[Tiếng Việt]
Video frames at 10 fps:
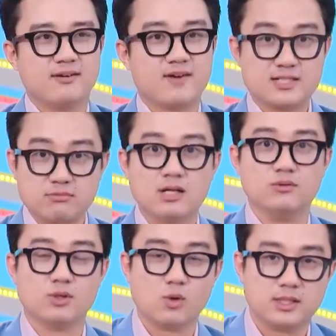Và trong nhiều
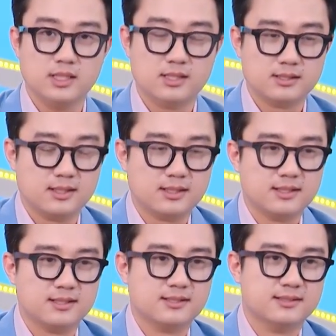những cuộc thi, uh,
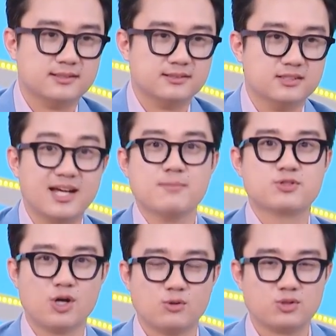những game
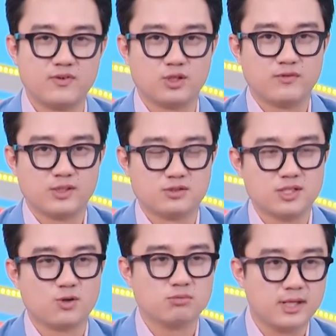show do vê tê vê tổ
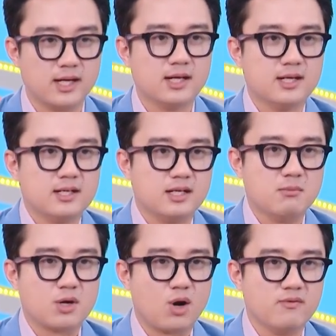chức cũng thế. Nếu
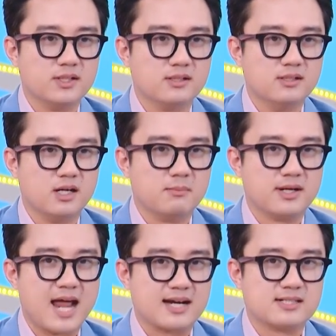mà nói về những người mà
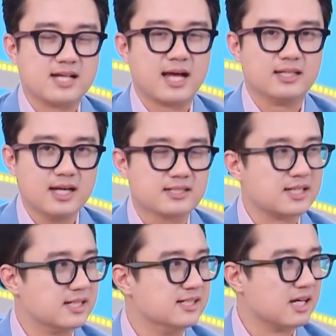đạt giải nhất,
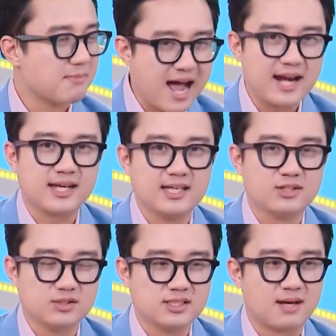giải nhì, giải ba này kia thì
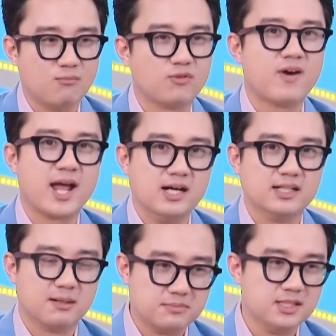nó chỉ là một vài
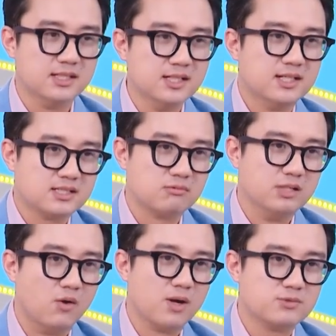người. Thậm chí trong
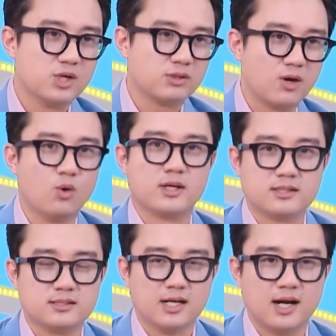nhiều game show theo luật
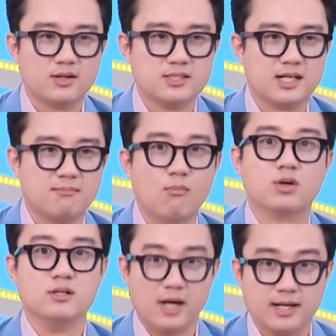chơi nó chỉ là
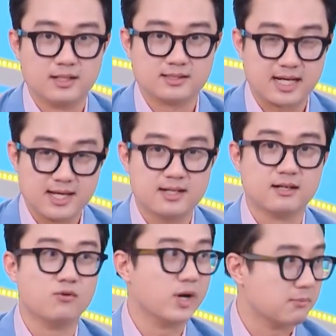một người được giải nhất,
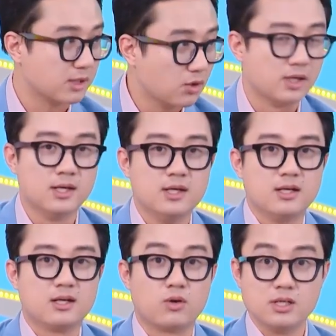được vô địch mà thôi. Ừ.
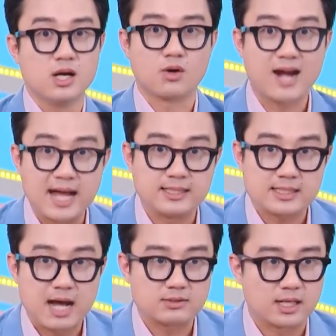Có những người còn lại thì
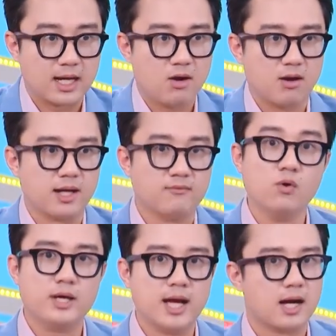sao? Chẳng lẽ họ lại vô
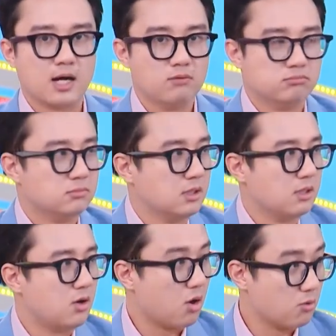nghĩa à? Không.
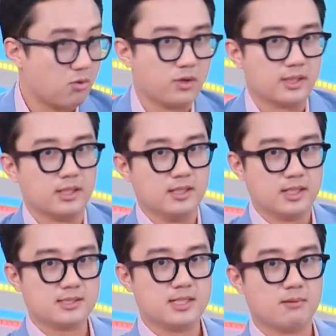Họ cũng có những cái ý
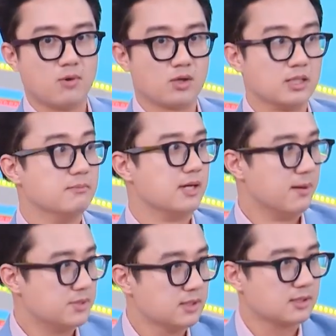nghĩa riêng mà họ tìm kiếm
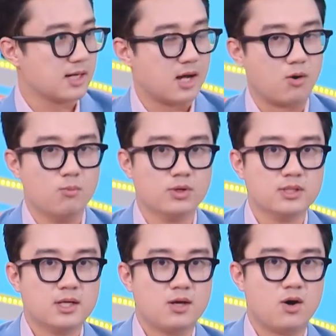chứ. Tức là họ muốn,
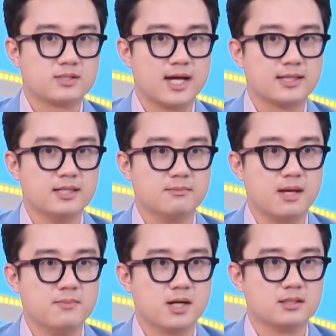họ sẽ tìm
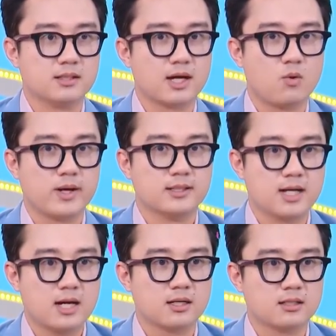kiếm được những cái khoảnh
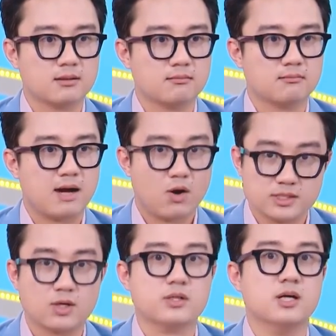khắc mà họ
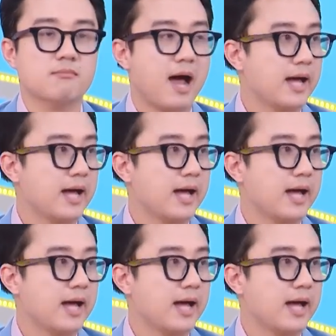sẽ còn nhớ mãi.